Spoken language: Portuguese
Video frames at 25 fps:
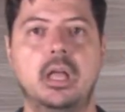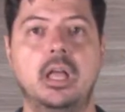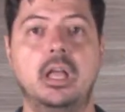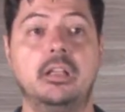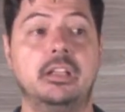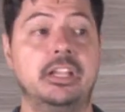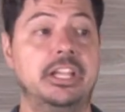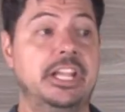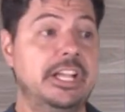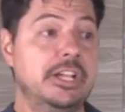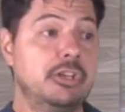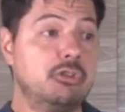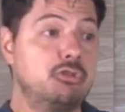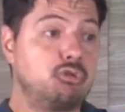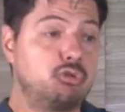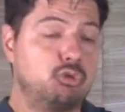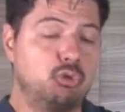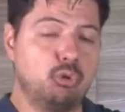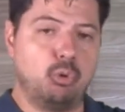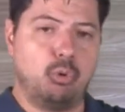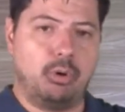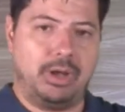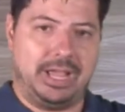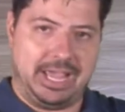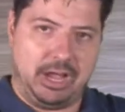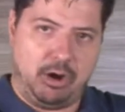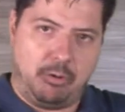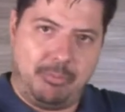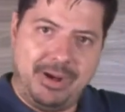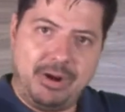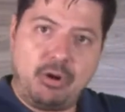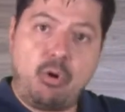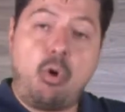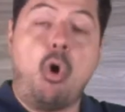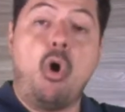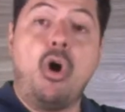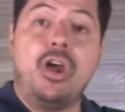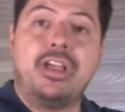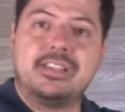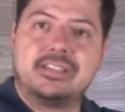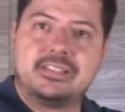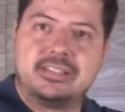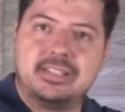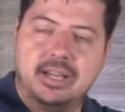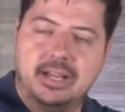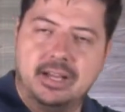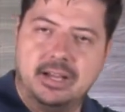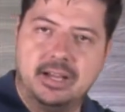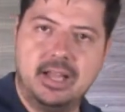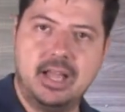Isso é uma
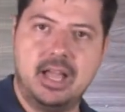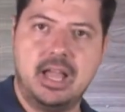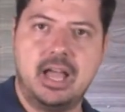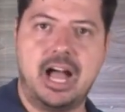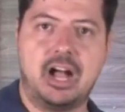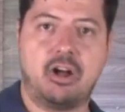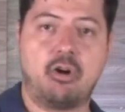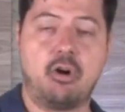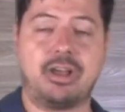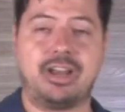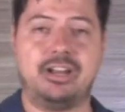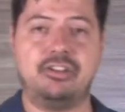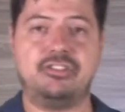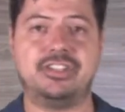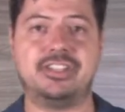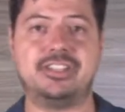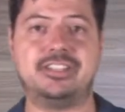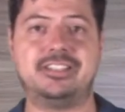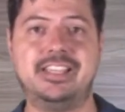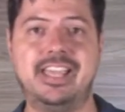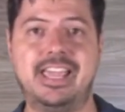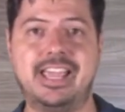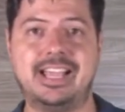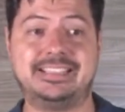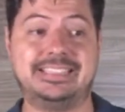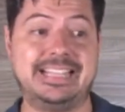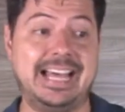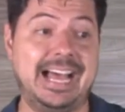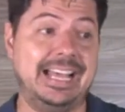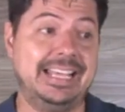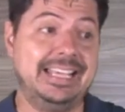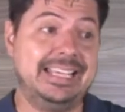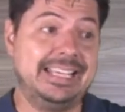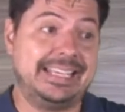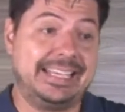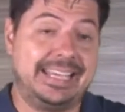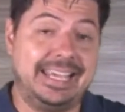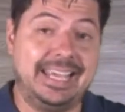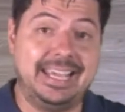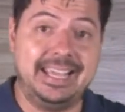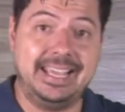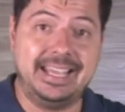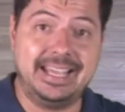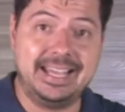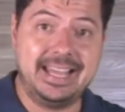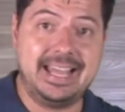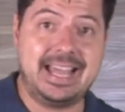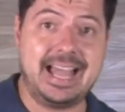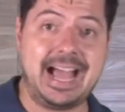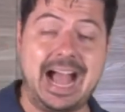coisa. Agora dizer daí
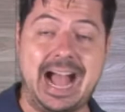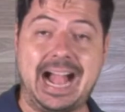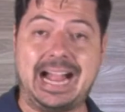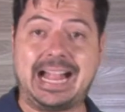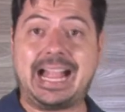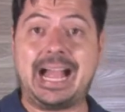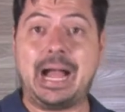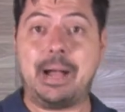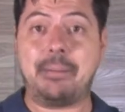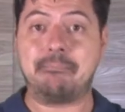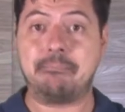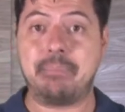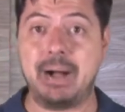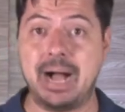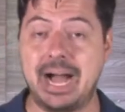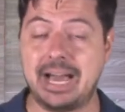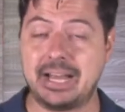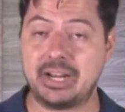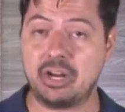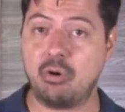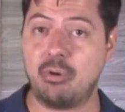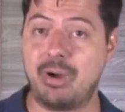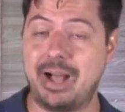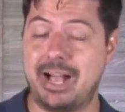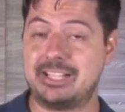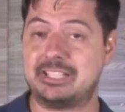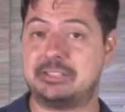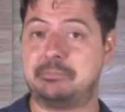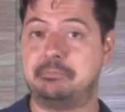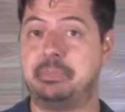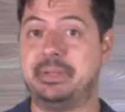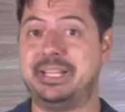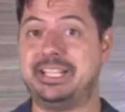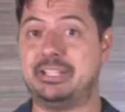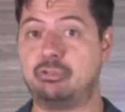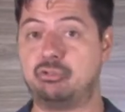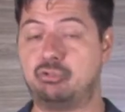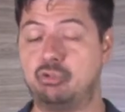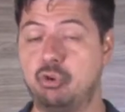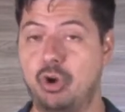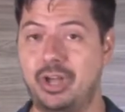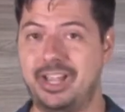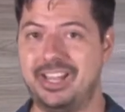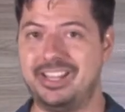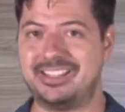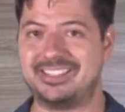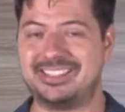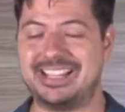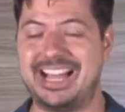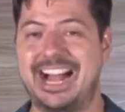que acabaram as
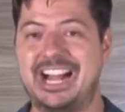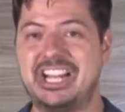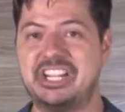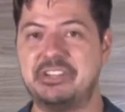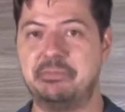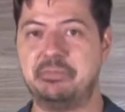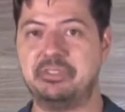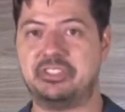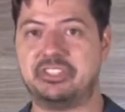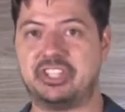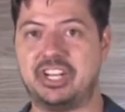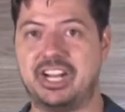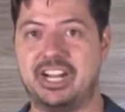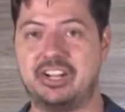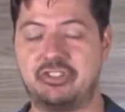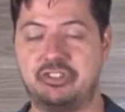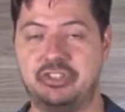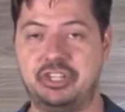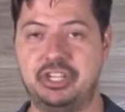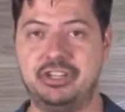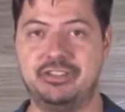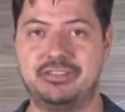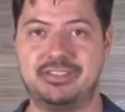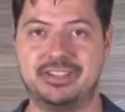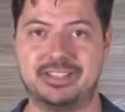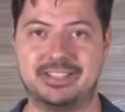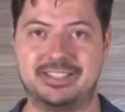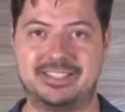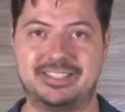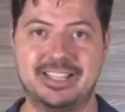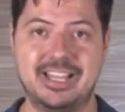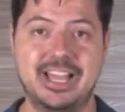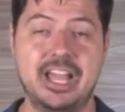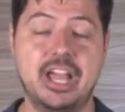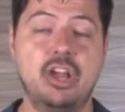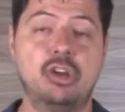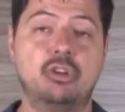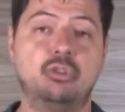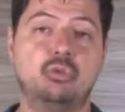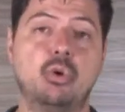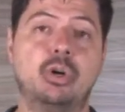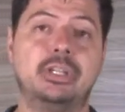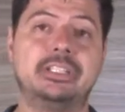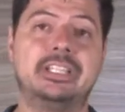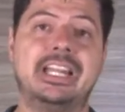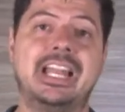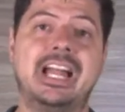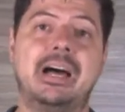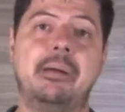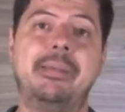prisões administrativas no
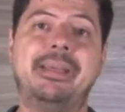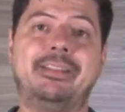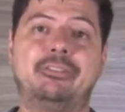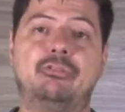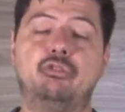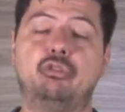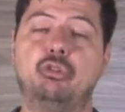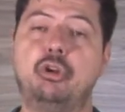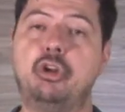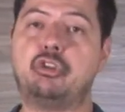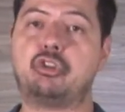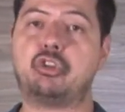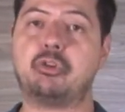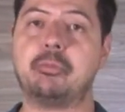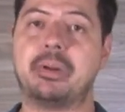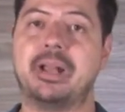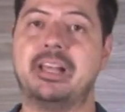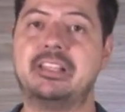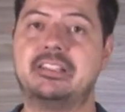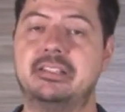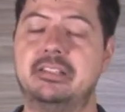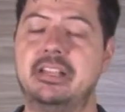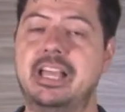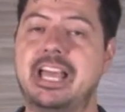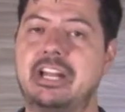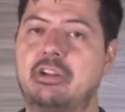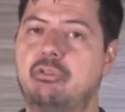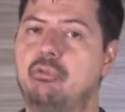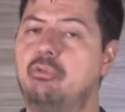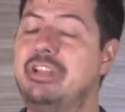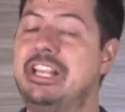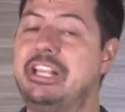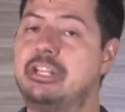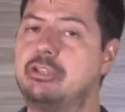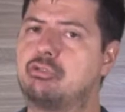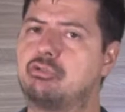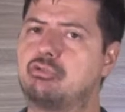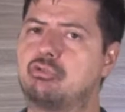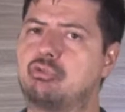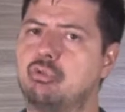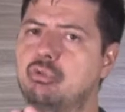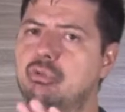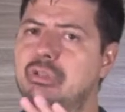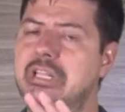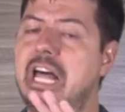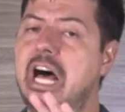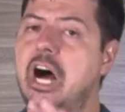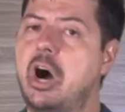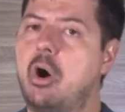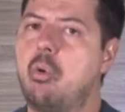ordenamento jurídico brasileiro, isto
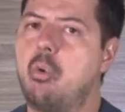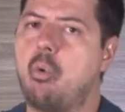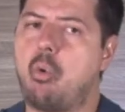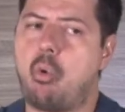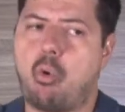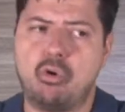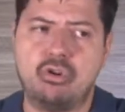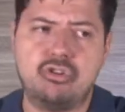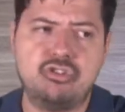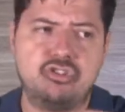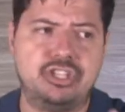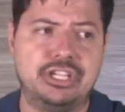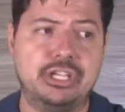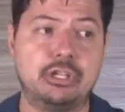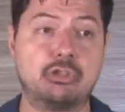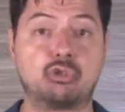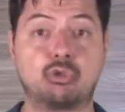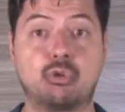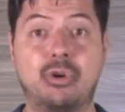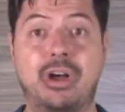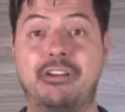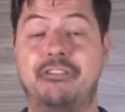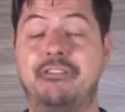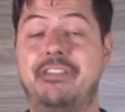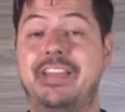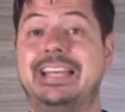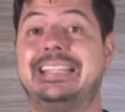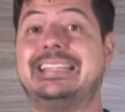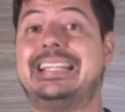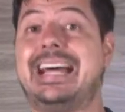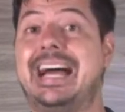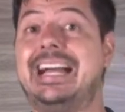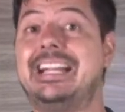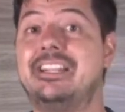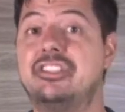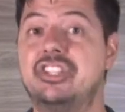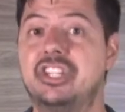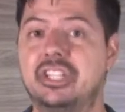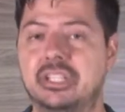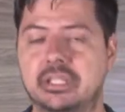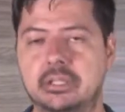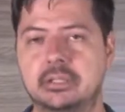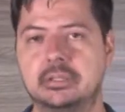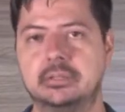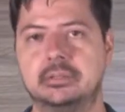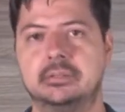não condiz com a verdade.